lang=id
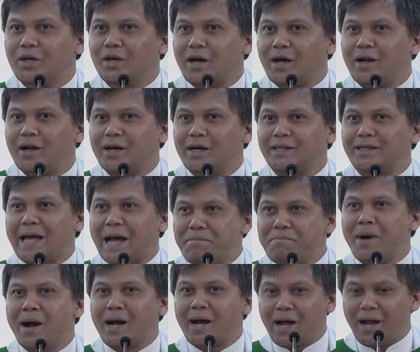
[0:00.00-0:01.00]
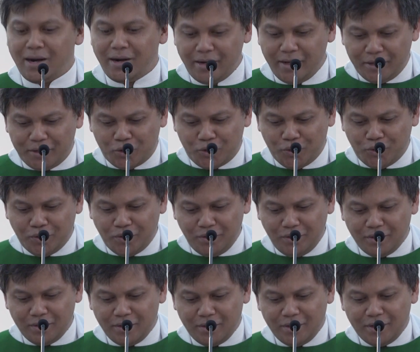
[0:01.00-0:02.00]
Karena ketamakan itu
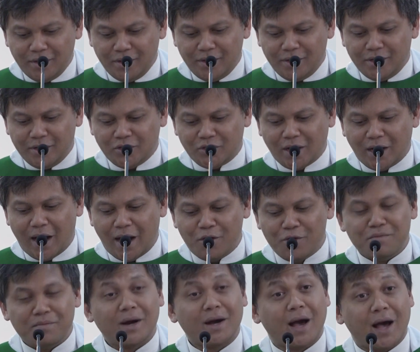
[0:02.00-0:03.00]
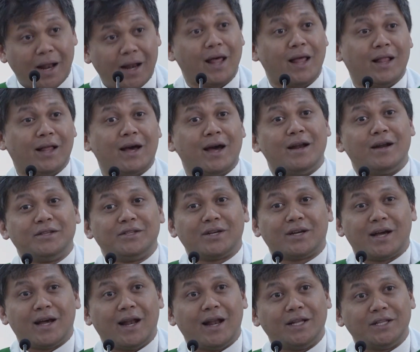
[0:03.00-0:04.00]
selalu menghalalkan
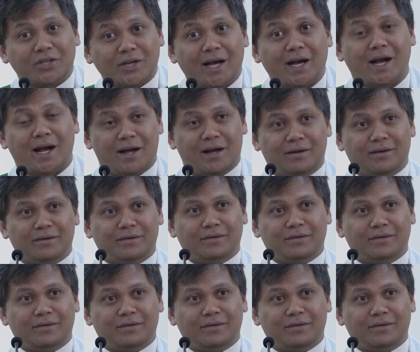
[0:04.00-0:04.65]
segala cara.